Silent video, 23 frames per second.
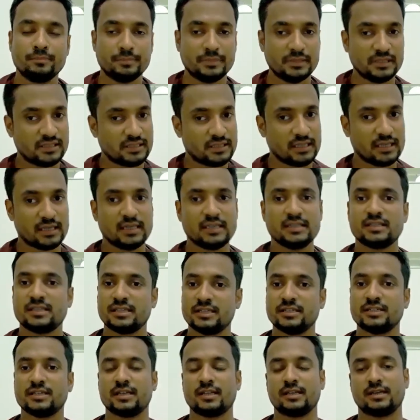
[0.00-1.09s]
বিশ থেকে
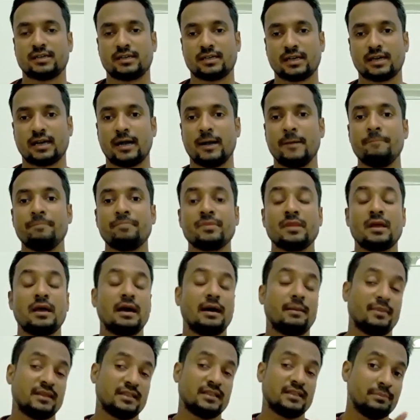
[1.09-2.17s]
ত্রিশ হাজার টাকা
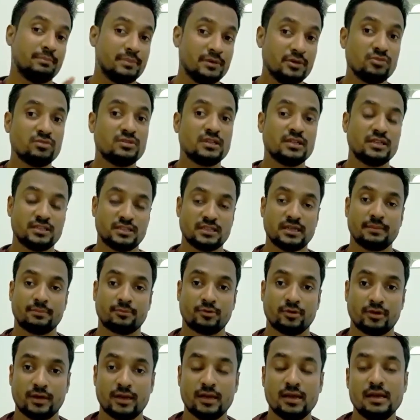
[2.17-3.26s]
আমাদের ভিউজের হিসাব
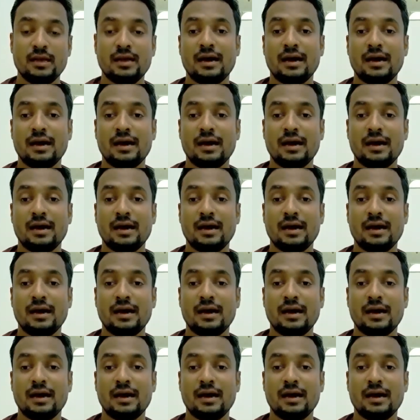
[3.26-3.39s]
করে